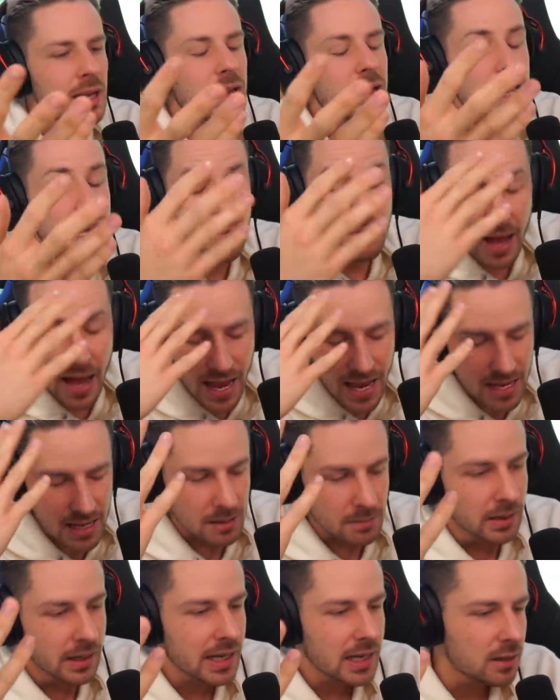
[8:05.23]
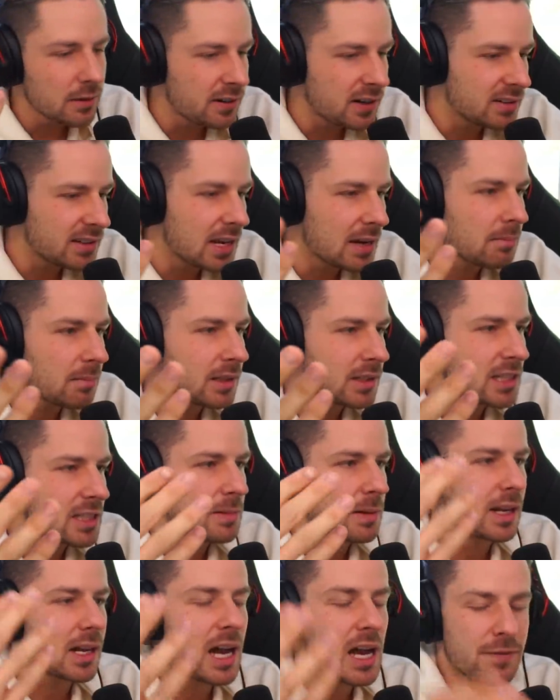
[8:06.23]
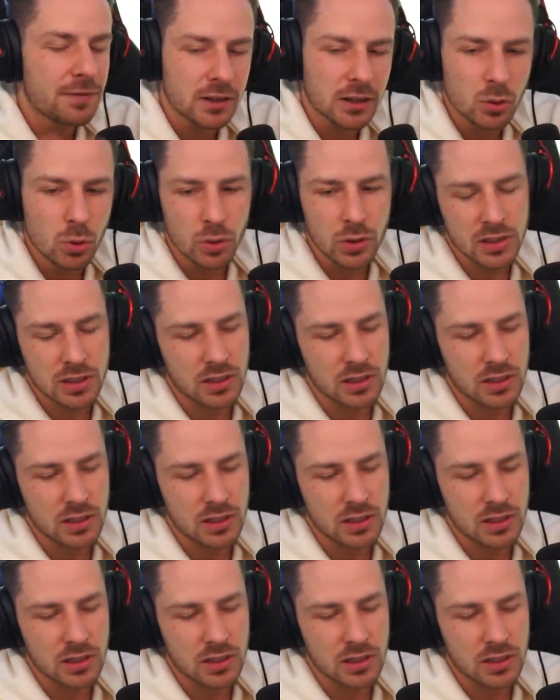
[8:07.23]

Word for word: Im, ey, im Regelfall denkt man, dass man reif genug ist